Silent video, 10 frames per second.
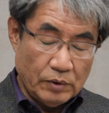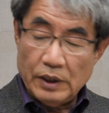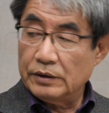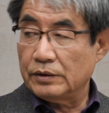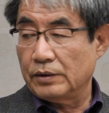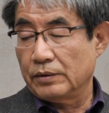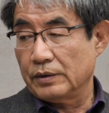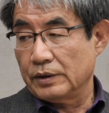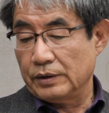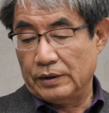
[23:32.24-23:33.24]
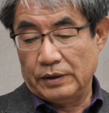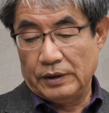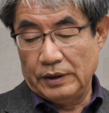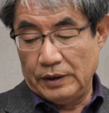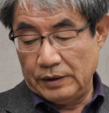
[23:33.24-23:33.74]
혼란스러운 거죠.
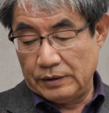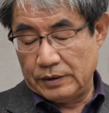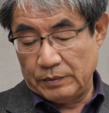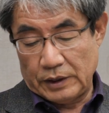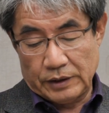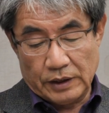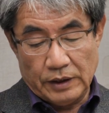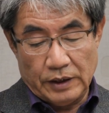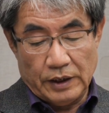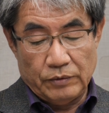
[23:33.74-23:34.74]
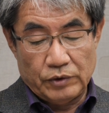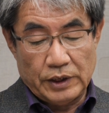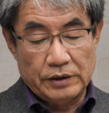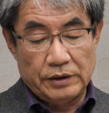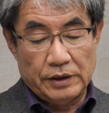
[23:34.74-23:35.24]
이 정말 생리대의
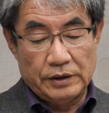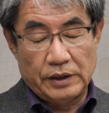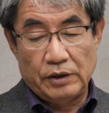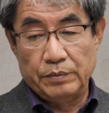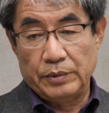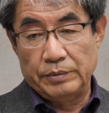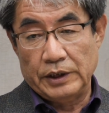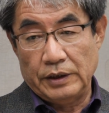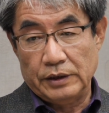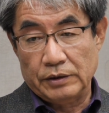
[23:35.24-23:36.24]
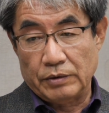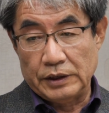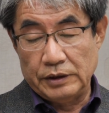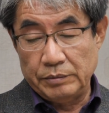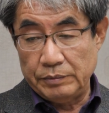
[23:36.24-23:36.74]
위생적인 사용법에 대해서
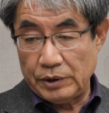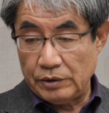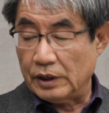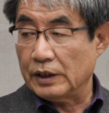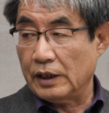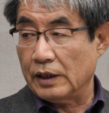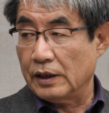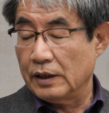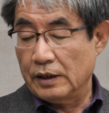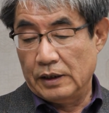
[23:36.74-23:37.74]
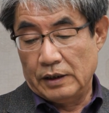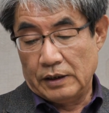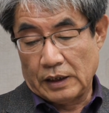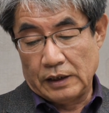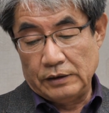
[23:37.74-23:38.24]
관심이 필요하다라는
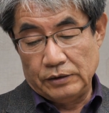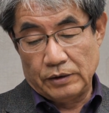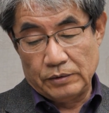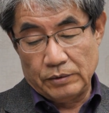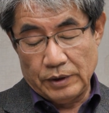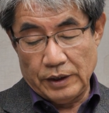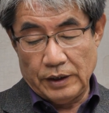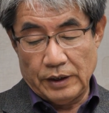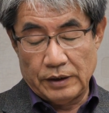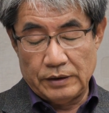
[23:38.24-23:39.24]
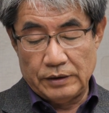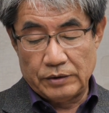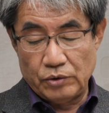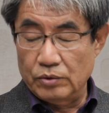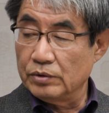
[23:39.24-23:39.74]
음. 정도의 그
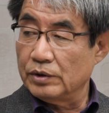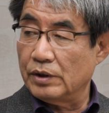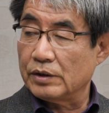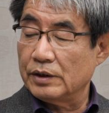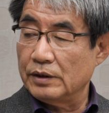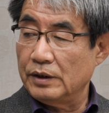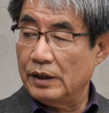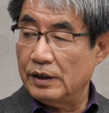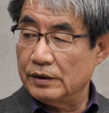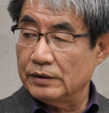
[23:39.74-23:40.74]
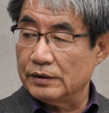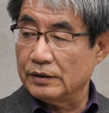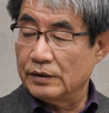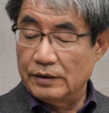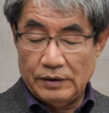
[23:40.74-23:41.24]
교훈을 얻기에는